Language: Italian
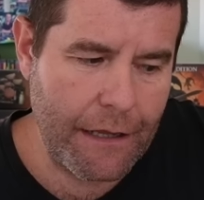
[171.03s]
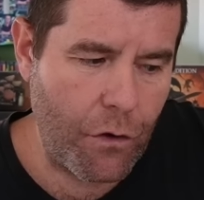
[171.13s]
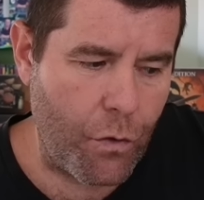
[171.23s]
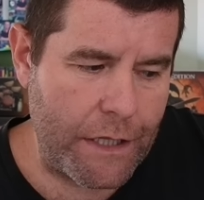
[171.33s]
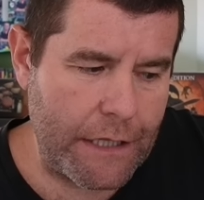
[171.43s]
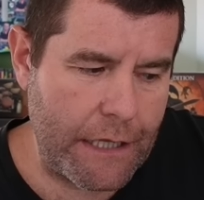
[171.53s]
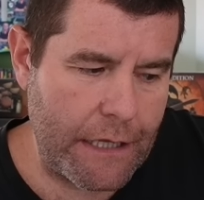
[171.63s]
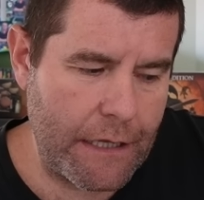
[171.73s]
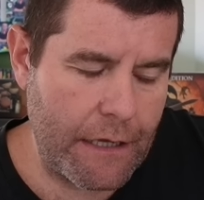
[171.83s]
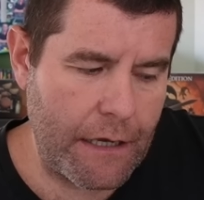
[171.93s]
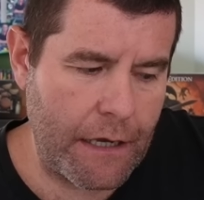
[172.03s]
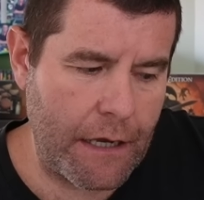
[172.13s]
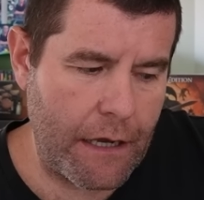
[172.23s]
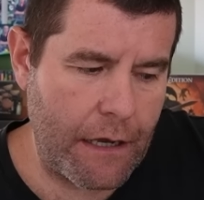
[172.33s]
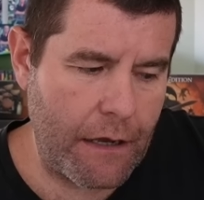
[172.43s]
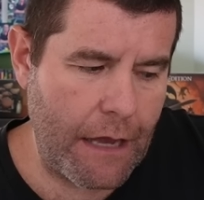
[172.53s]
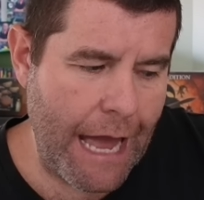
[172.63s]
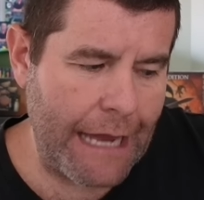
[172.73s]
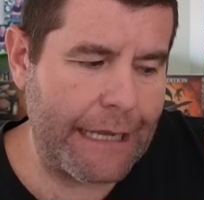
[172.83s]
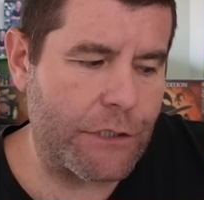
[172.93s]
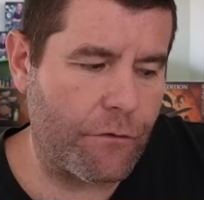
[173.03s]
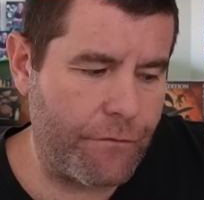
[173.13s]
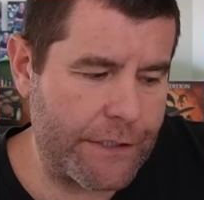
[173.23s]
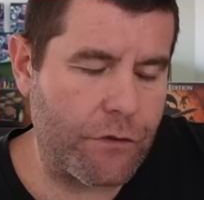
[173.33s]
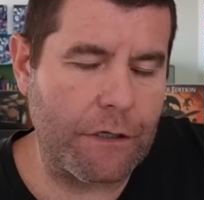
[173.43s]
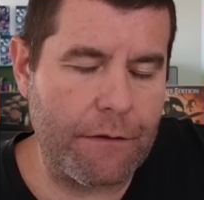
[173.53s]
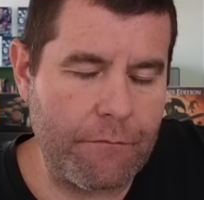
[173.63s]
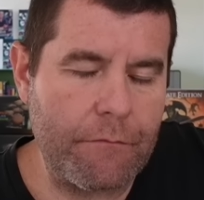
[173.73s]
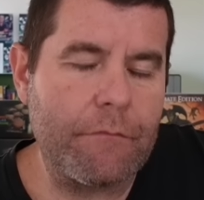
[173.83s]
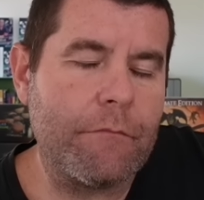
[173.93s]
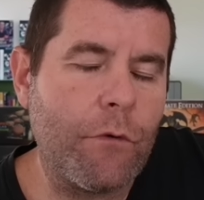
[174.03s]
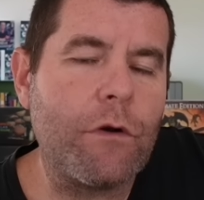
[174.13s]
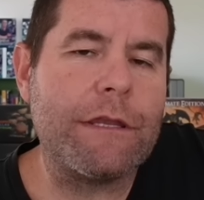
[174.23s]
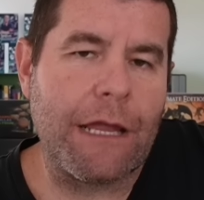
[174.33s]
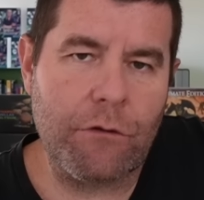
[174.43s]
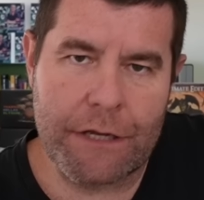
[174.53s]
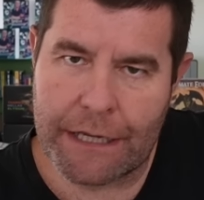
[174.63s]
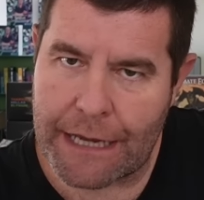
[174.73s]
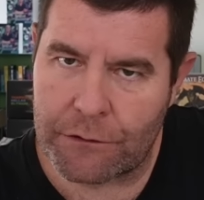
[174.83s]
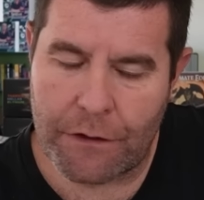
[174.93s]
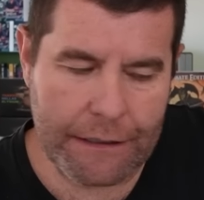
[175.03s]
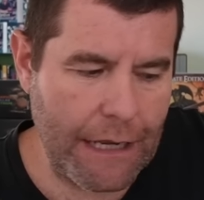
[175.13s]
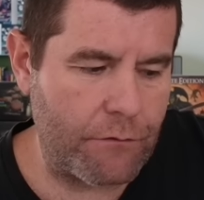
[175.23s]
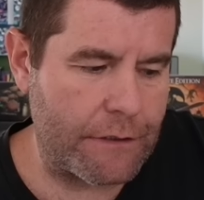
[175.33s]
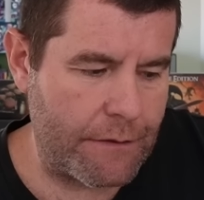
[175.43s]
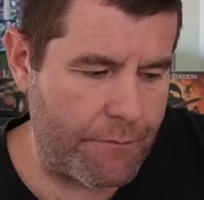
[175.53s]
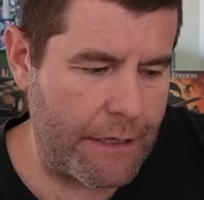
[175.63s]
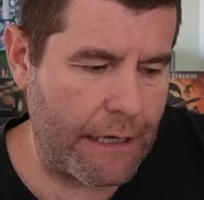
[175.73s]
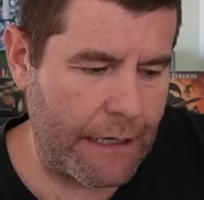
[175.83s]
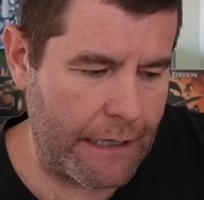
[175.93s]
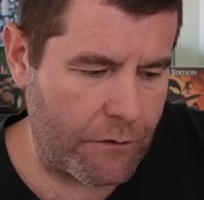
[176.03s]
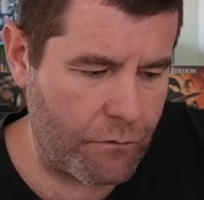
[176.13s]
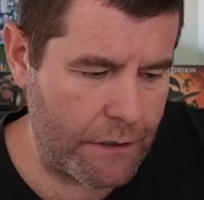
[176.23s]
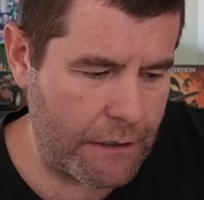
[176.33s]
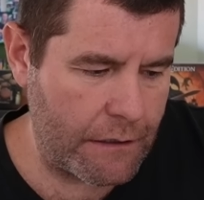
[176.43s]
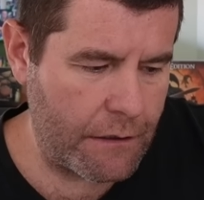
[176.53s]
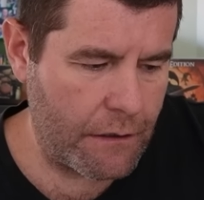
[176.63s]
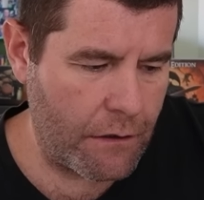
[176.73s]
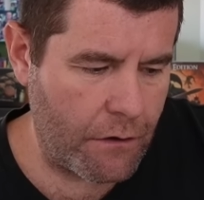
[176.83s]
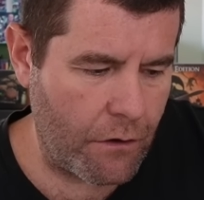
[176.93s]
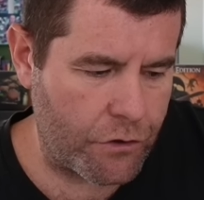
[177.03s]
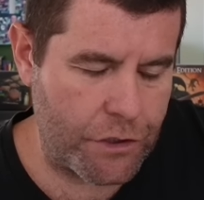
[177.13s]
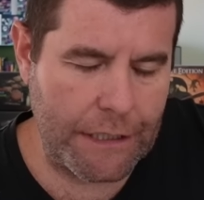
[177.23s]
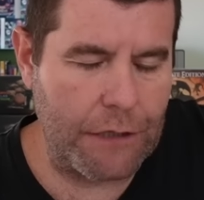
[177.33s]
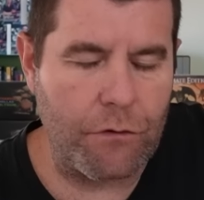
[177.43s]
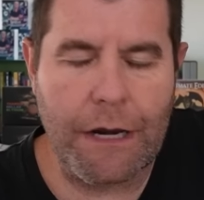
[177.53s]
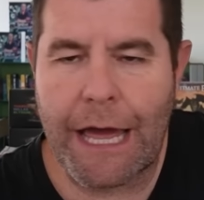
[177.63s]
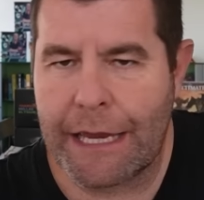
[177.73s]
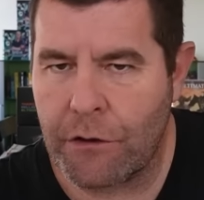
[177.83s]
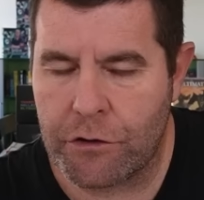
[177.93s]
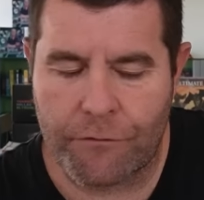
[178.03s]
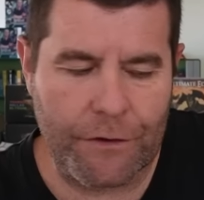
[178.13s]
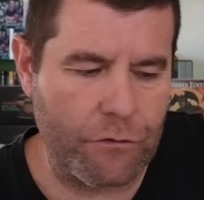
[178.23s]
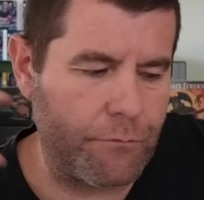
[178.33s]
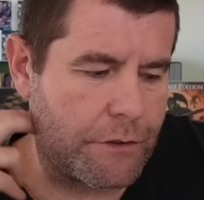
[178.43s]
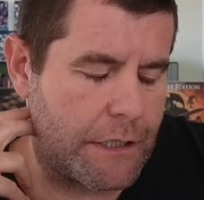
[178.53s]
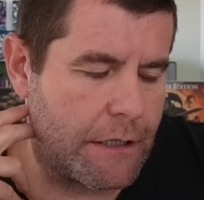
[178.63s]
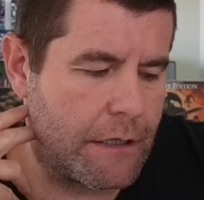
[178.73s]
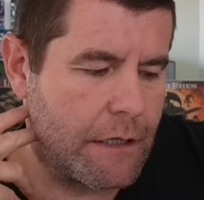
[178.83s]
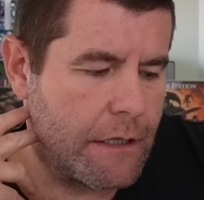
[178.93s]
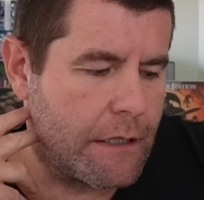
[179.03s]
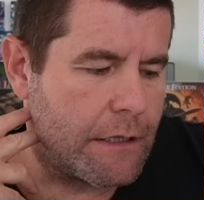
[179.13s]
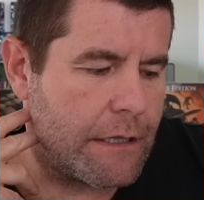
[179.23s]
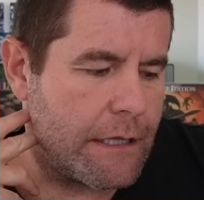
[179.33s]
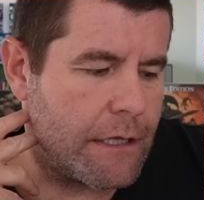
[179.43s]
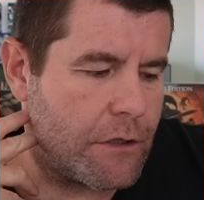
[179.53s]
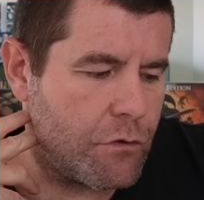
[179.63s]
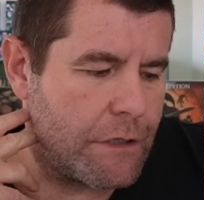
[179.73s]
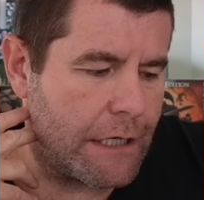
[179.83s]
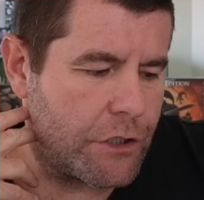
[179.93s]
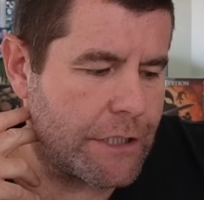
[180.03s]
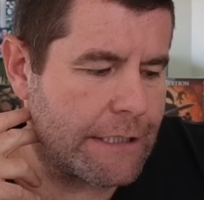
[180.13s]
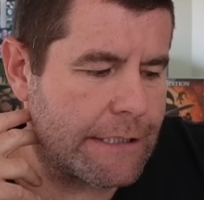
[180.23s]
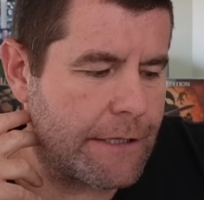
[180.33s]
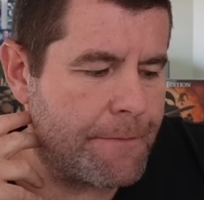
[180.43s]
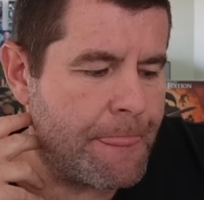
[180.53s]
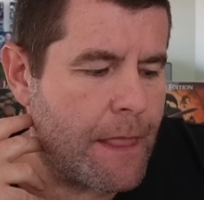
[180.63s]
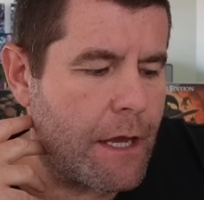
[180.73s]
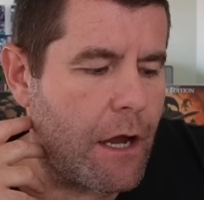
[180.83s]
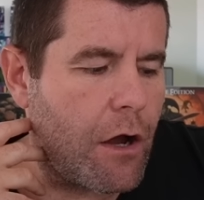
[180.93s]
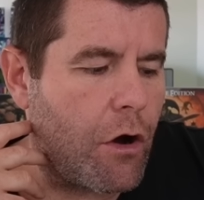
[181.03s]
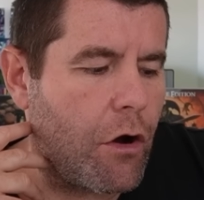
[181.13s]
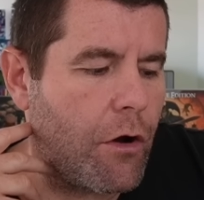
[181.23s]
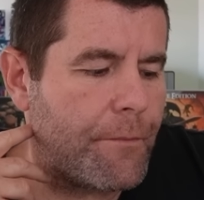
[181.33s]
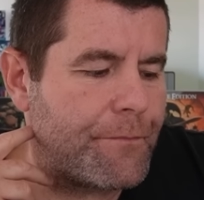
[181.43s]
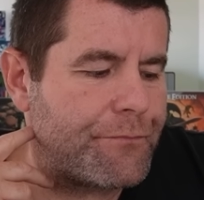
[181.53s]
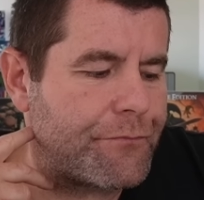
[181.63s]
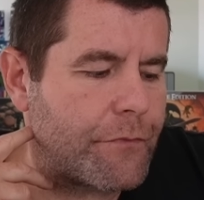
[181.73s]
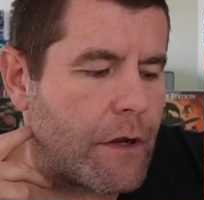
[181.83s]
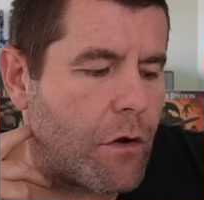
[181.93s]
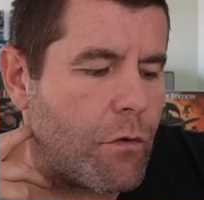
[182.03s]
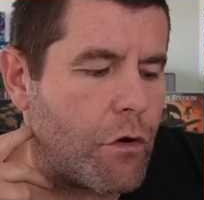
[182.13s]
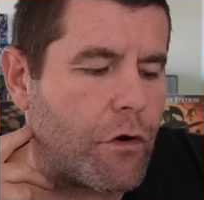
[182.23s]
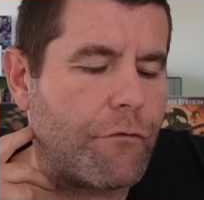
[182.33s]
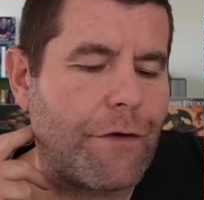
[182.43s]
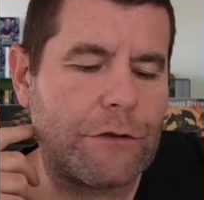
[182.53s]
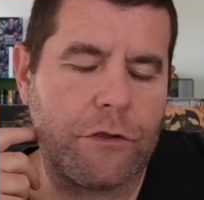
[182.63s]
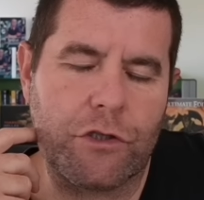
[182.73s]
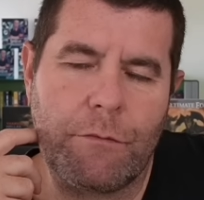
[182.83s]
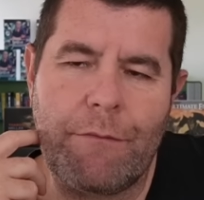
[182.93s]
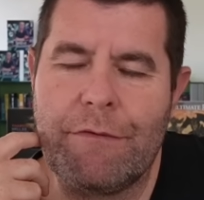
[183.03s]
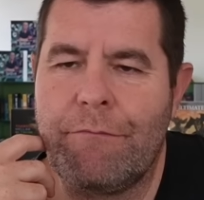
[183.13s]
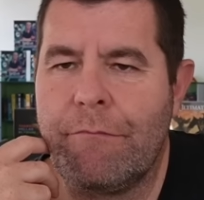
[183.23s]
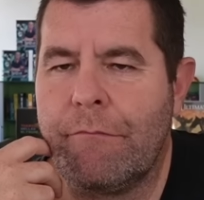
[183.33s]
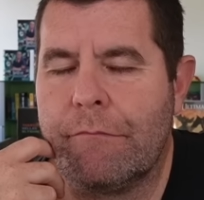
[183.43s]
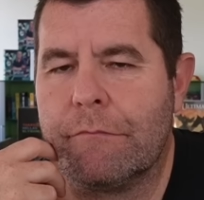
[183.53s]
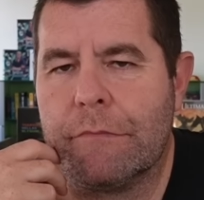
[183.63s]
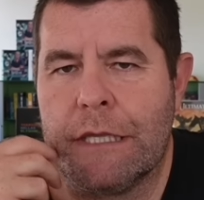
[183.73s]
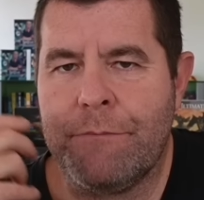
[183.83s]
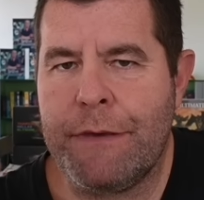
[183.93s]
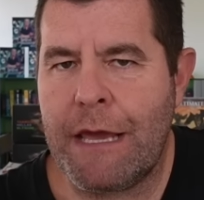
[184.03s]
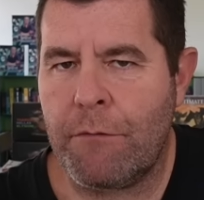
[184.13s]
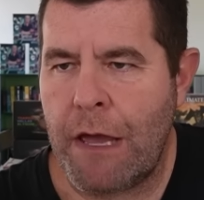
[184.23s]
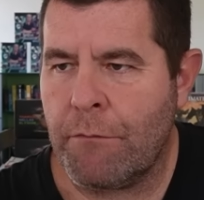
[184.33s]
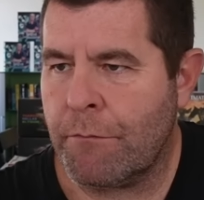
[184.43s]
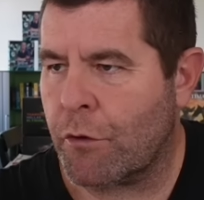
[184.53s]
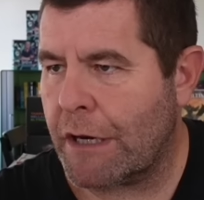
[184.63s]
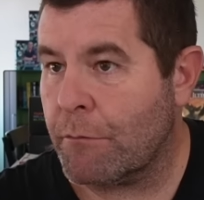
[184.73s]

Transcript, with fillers: Quindi eh, anche se ho visto che molti hanno linkato l'account IB a Getquin, ho cercato online, ho fatto un po' di, di due diligence. Ho, mm, quello che ho fatto, ho detto, beh, IB è un broker